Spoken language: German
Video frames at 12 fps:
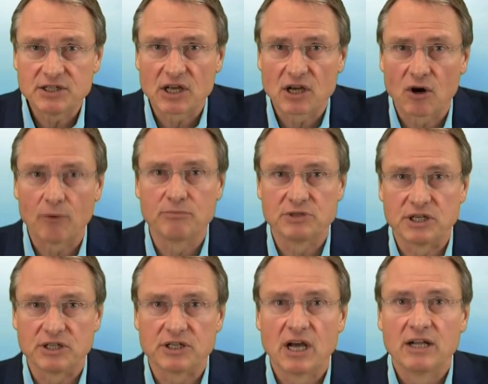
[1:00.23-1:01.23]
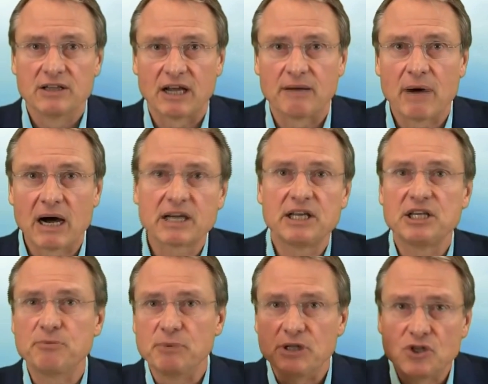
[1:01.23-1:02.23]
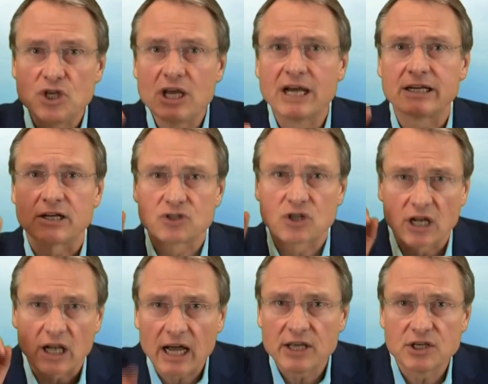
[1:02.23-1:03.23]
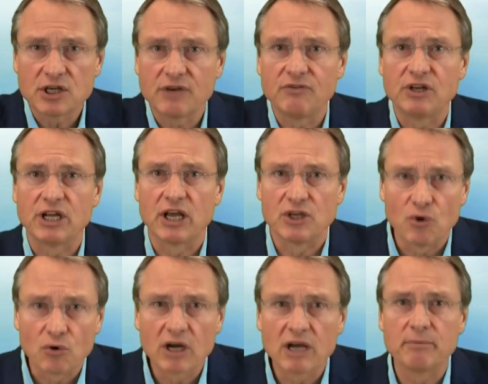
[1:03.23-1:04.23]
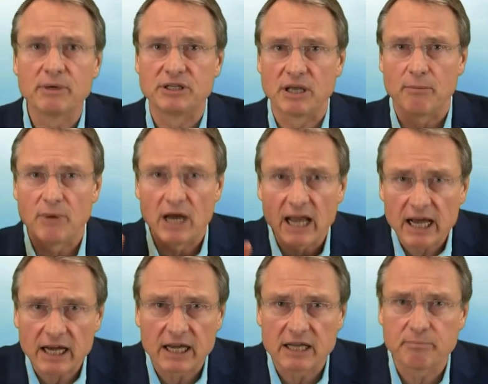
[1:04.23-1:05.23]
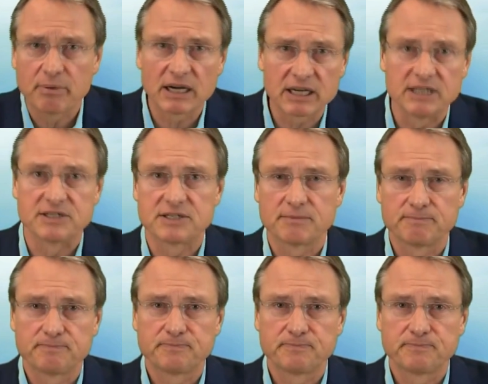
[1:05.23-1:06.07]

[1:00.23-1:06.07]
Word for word: nicht gekommen sind, dann mache ich mit dir das gleiche wie der Junge mit dem Lehrer in Paris.